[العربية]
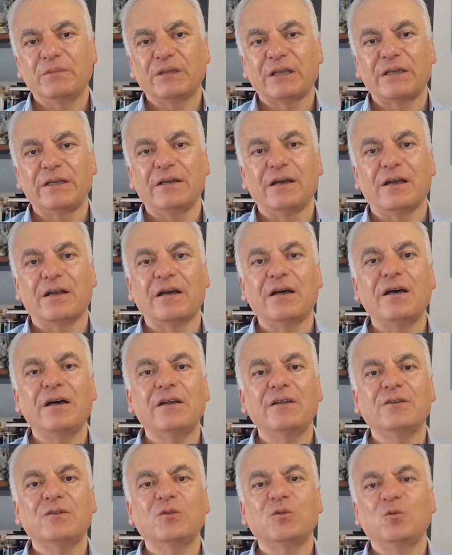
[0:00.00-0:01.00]

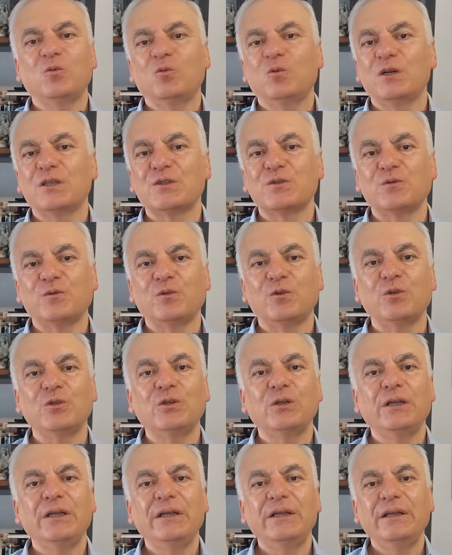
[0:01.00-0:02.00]
طيارات وسفن
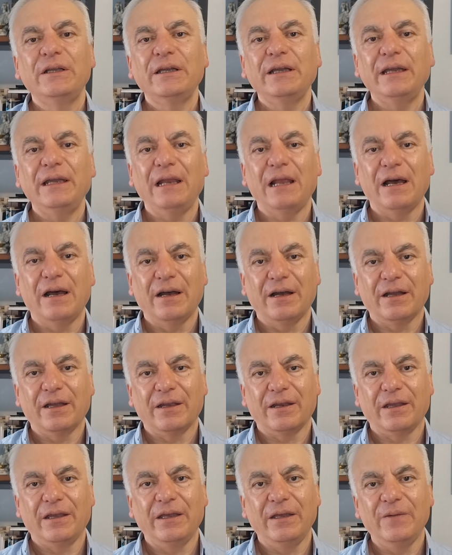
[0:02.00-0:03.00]
إلى
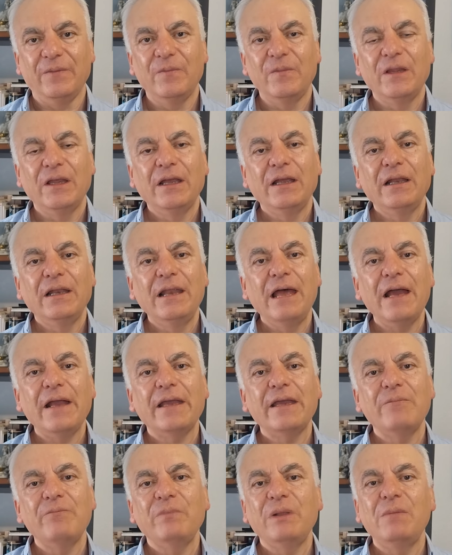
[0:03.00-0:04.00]
آخره
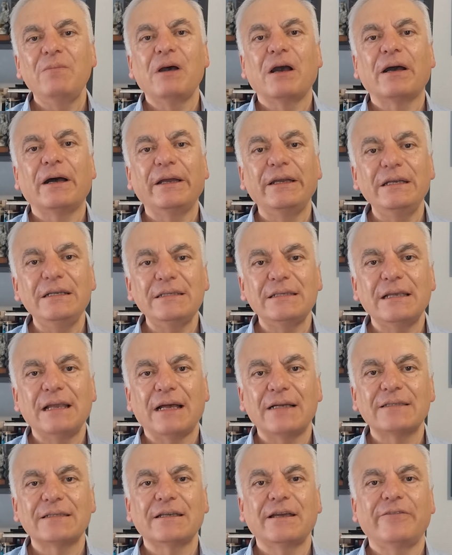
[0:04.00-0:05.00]
لكن بالمقاييس
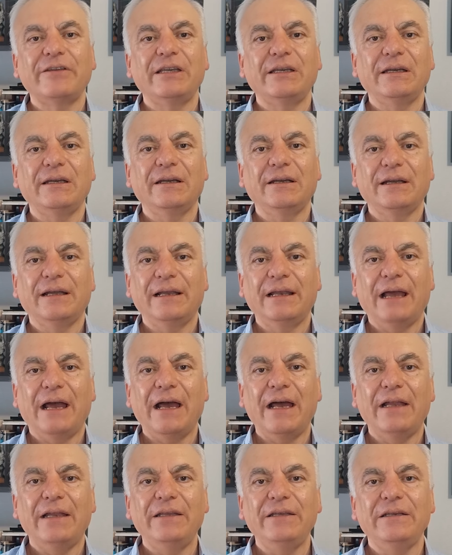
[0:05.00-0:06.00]
العسكرية
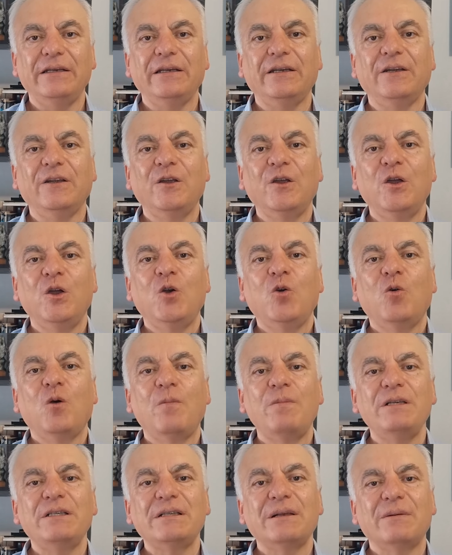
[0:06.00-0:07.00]
الحالية
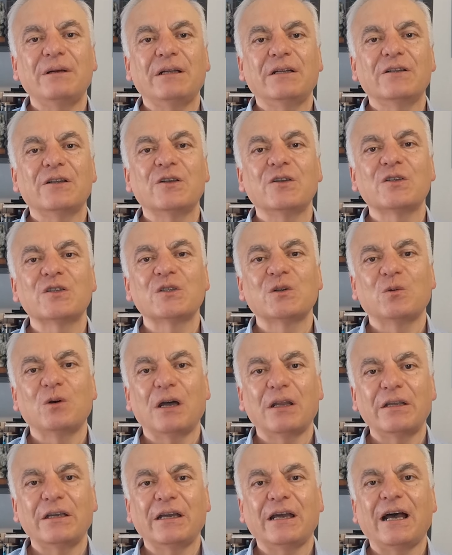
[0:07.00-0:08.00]
وبزمن
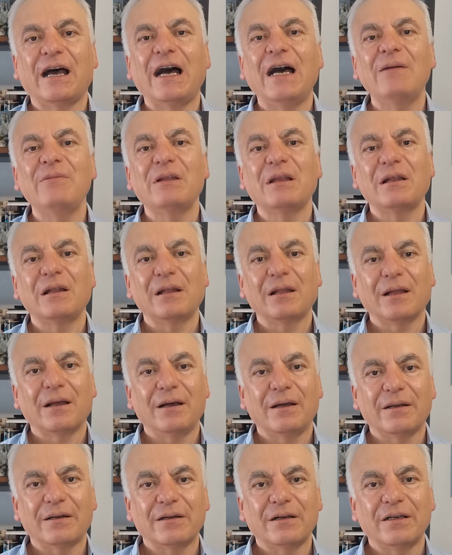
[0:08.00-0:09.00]
الصواريخ عابرة
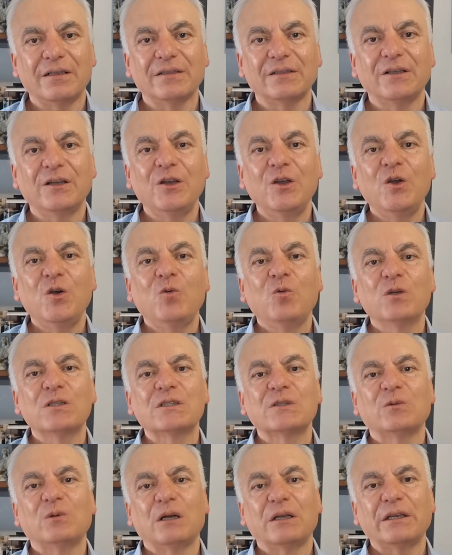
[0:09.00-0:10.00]
للقارات
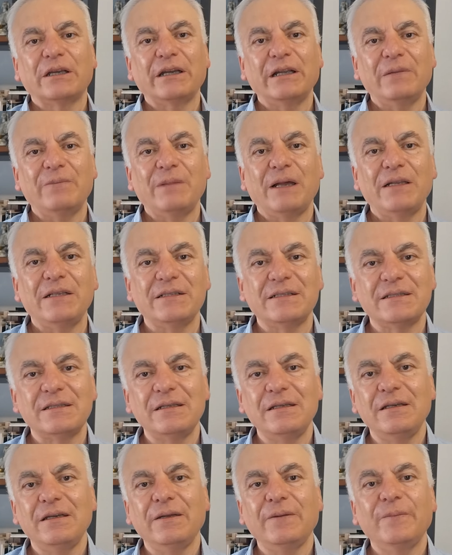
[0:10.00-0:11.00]
والصواريخ
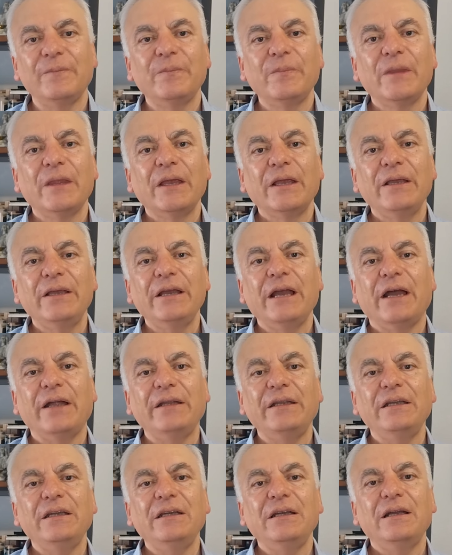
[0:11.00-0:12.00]
الباليستية
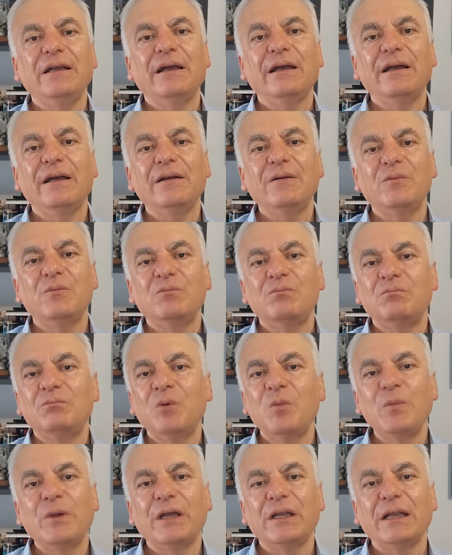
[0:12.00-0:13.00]
يعني
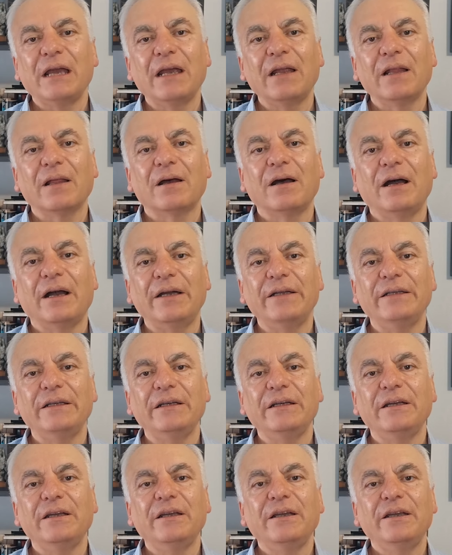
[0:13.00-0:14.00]
ممكن هي
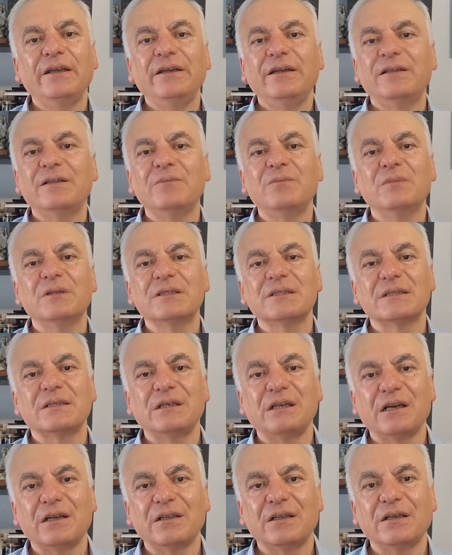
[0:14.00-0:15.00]
القاعدة يتم
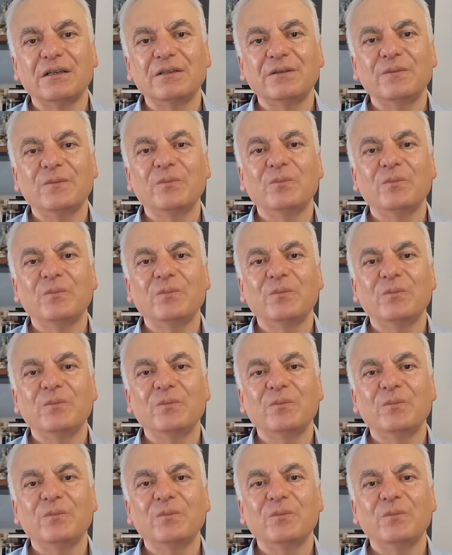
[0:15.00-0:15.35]
اصطيادها